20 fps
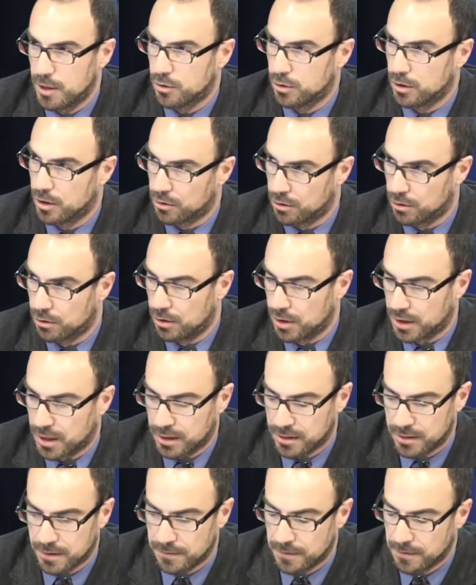con i loro
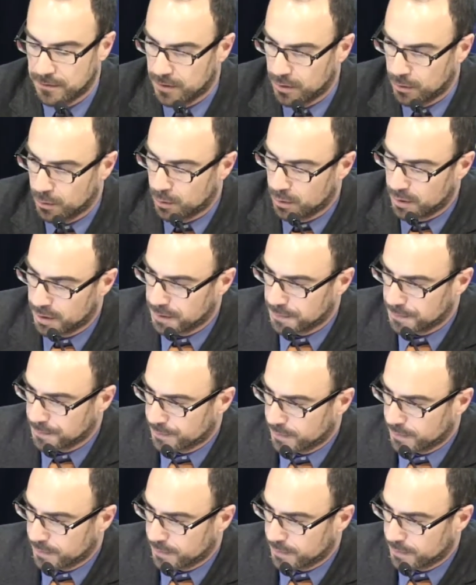relativi valori